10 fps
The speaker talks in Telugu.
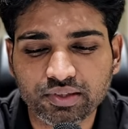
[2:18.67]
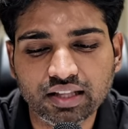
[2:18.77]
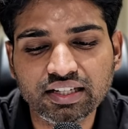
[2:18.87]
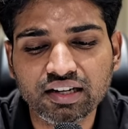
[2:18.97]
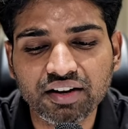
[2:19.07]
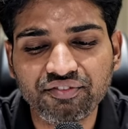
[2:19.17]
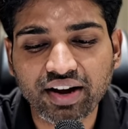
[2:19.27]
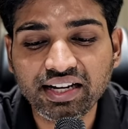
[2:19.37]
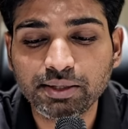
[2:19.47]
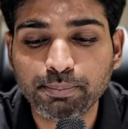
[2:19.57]
అదేంటంటే
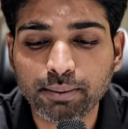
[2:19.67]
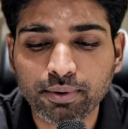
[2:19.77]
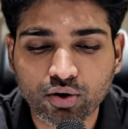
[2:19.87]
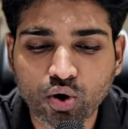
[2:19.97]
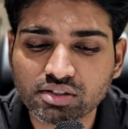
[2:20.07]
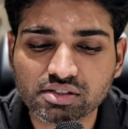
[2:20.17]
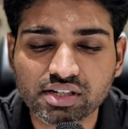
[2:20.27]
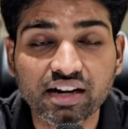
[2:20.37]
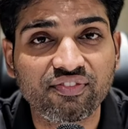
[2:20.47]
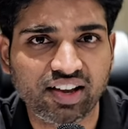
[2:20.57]
వైట్ పేపర్ ఆన్
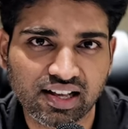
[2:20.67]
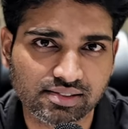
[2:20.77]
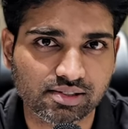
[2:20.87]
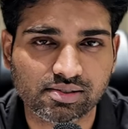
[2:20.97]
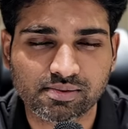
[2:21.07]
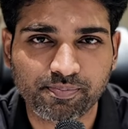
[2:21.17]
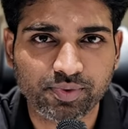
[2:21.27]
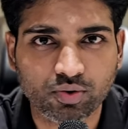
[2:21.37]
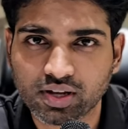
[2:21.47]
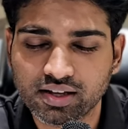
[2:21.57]
స్టేట్ ఫైనాన్సెస్
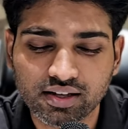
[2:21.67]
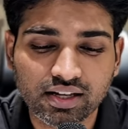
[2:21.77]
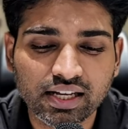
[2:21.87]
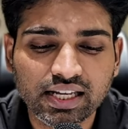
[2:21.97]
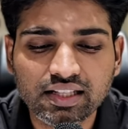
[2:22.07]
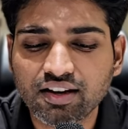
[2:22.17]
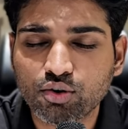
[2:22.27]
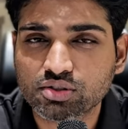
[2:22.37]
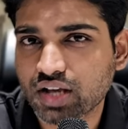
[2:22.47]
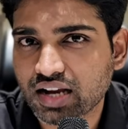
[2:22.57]
ఓకే ఇది
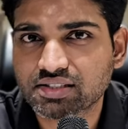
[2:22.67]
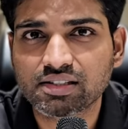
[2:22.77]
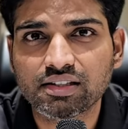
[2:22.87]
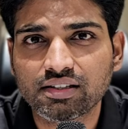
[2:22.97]
ఎవరో సాక్షి